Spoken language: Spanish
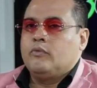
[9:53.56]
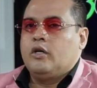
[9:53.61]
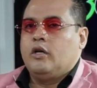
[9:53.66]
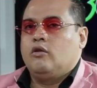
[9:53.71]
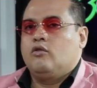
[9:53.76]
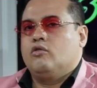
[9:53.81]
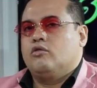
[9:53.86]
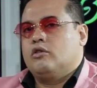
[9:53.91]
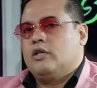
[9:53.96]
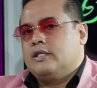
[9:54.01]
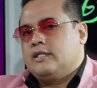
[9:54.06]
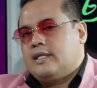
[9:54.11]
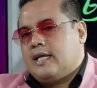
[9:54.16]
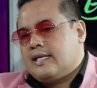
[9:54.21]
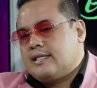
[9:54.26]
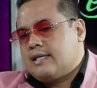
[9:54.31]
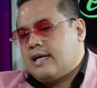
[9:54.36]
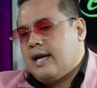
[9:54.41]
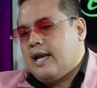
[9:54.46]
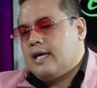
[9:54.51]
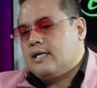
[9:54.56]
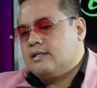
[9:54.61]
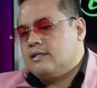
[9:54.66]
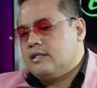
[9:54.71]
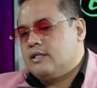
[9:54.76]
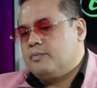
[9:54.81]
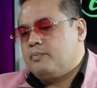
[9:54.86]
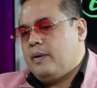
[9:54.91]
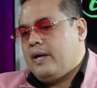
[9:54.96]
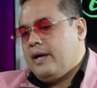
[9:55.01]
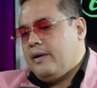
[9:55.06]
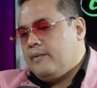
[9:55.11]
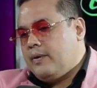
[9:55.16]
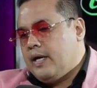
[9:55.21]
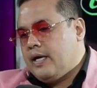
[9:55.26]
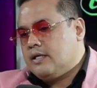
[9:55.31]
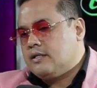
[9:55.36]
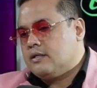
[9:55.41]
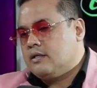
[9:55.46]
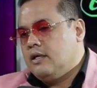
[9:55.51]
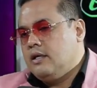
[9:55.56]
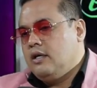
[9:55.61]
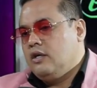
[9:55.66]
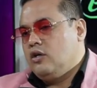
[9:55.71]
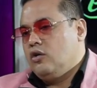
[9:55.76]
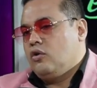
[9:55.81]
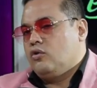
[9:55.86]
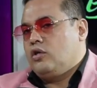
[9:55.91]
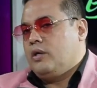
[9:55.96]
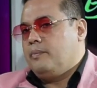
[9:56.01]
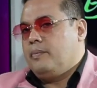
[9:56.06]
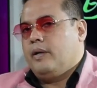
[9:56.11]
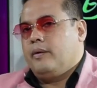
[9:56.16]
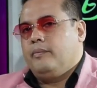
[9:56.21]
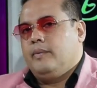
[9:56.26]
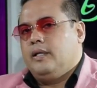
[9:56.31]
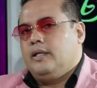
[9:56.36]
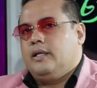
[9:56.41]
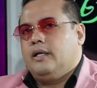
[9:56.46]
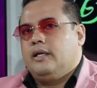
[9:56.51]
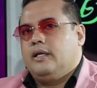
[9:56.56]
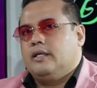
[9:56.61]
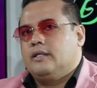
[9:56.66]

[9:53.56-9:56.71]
Entonces, estas clases previas no te permiten